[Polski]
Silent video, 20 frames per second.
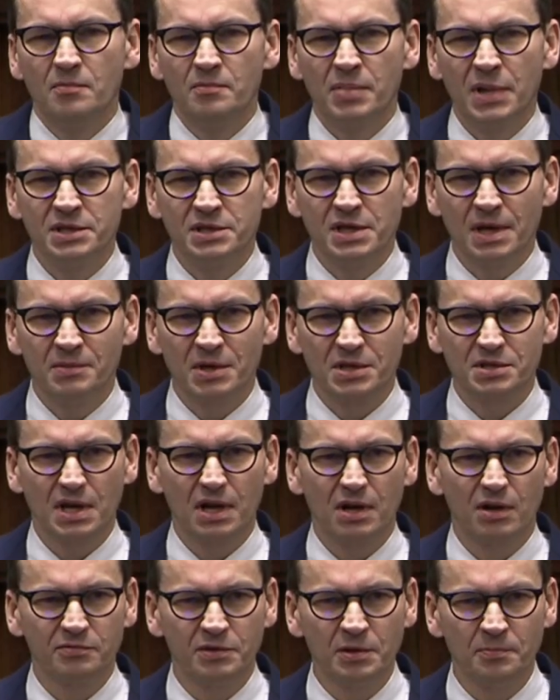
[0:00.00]
Będziemy,
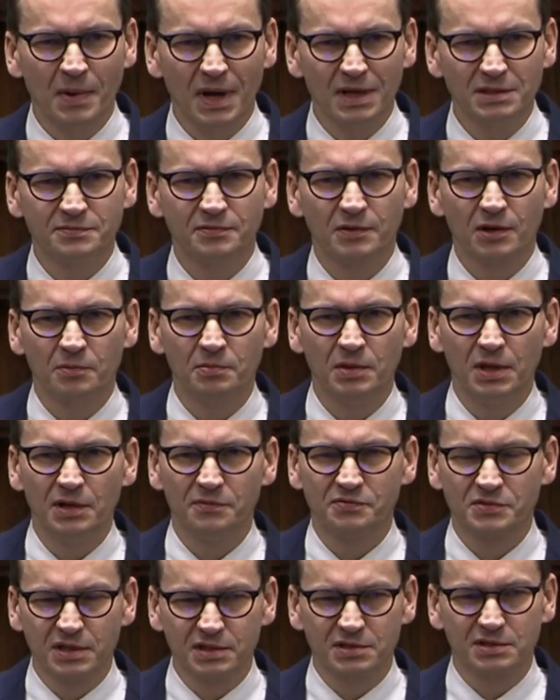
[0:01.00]
szanowni państwo,
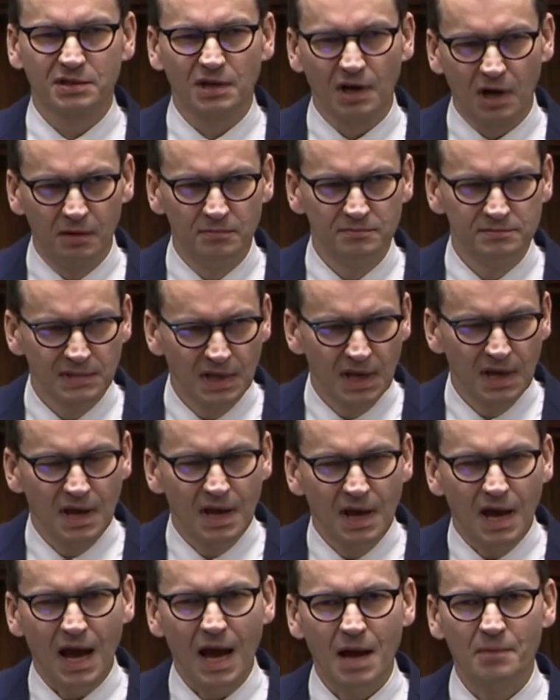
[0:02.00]
robili wszystko,
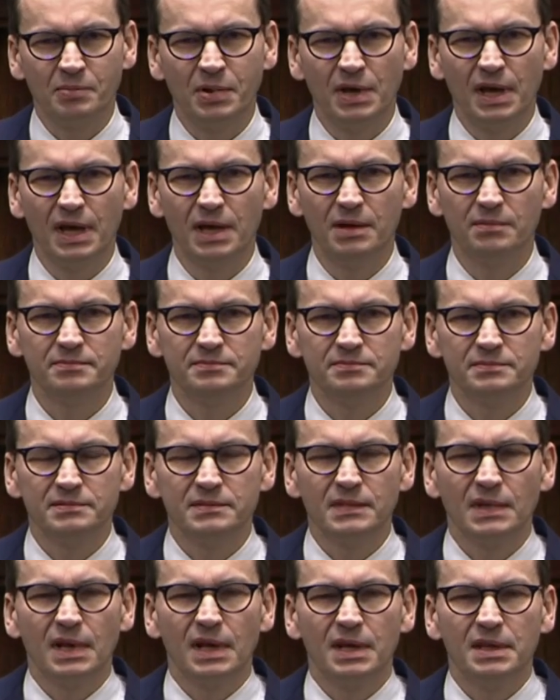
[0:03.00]
aby
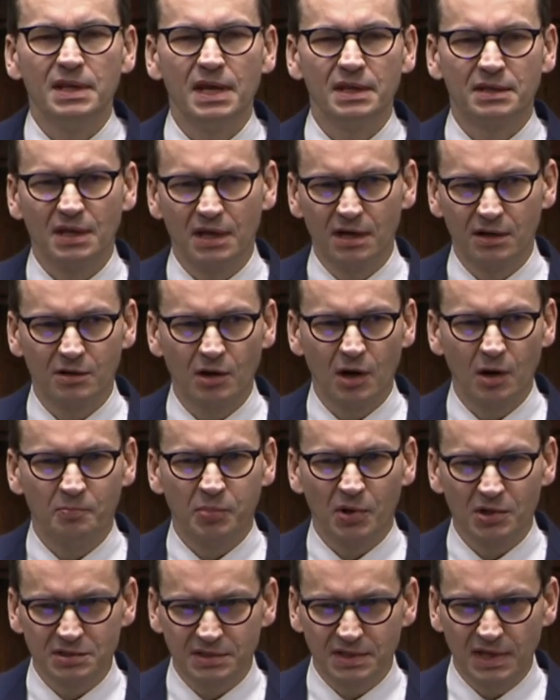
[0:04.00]
nie tylko
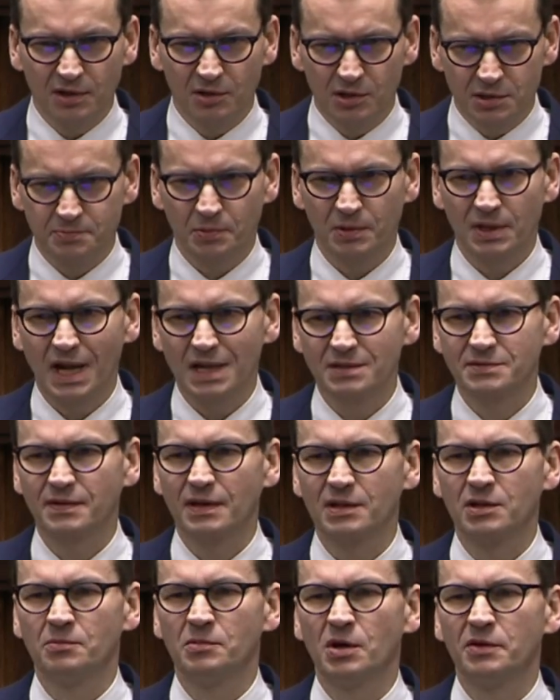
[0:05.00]
polskie
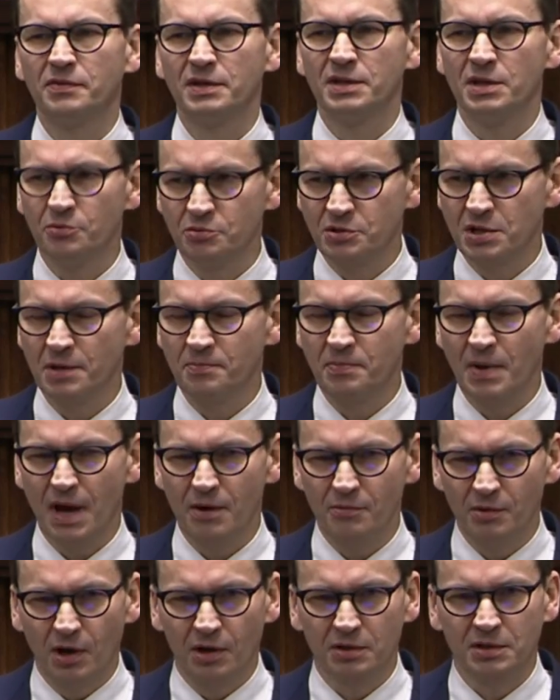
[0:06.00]
gospodarstwa domowe nie
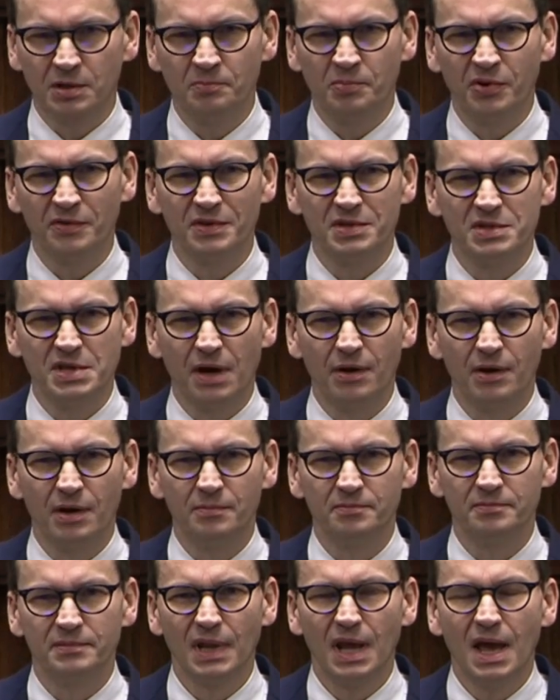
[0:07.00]
ucierpiały, o tym powiedziałem,
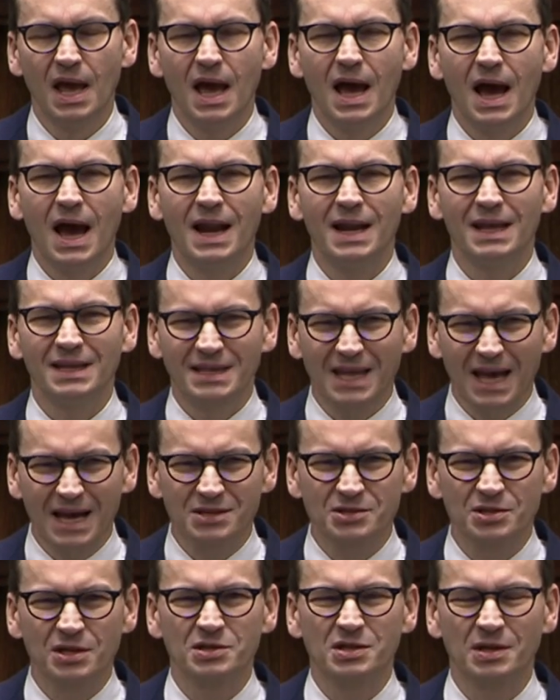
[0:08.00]
ale
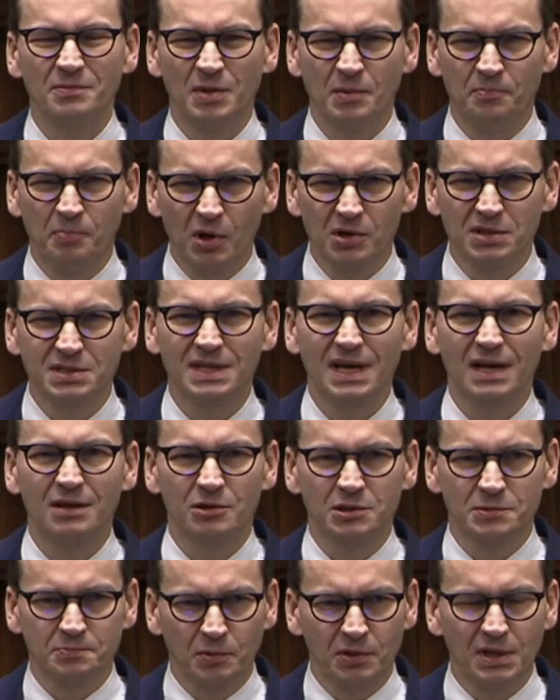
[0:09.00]
także żeby polska
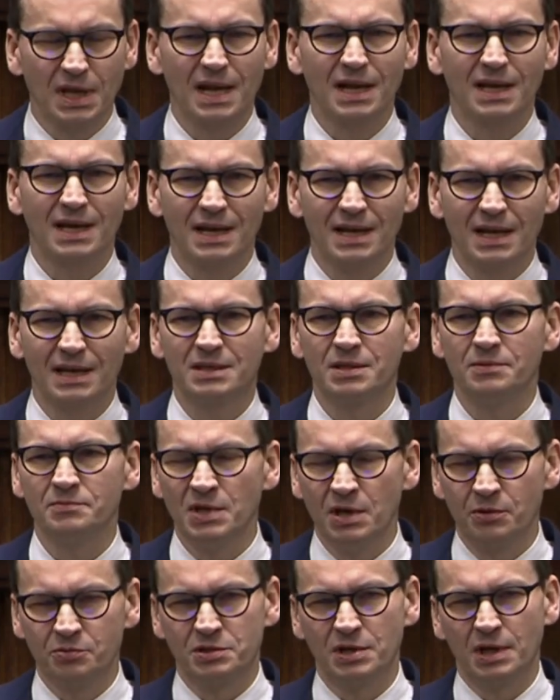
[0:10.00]
gospodarka na tym
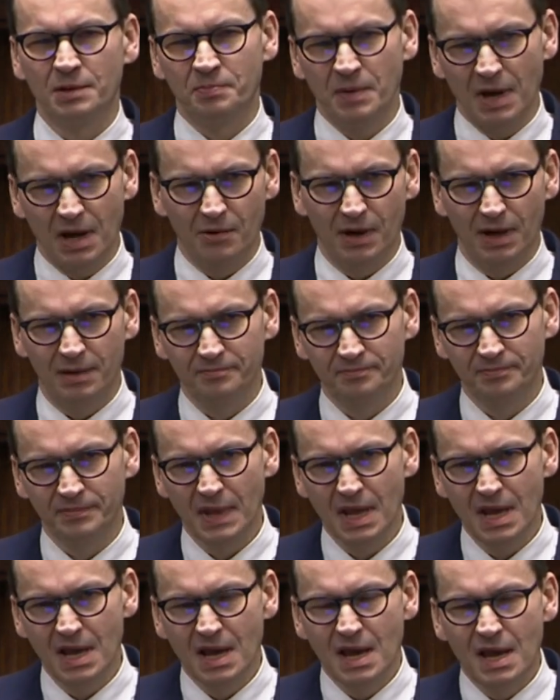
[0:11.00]
nie ucierpiała
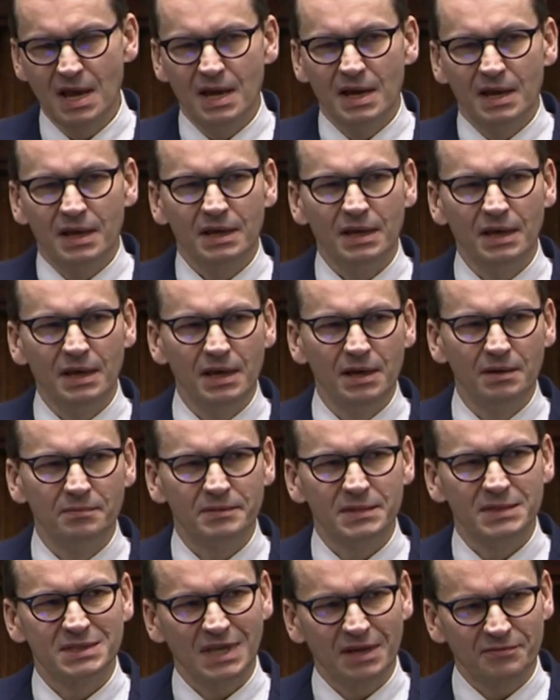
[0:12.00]
i
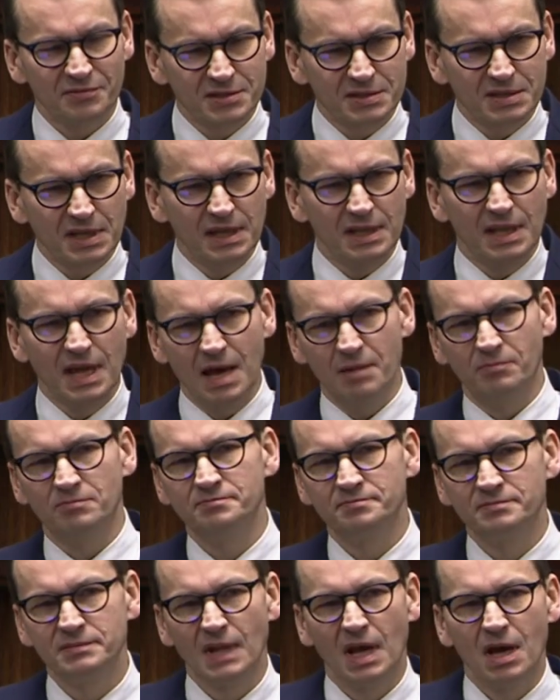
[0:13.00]
ze wstydem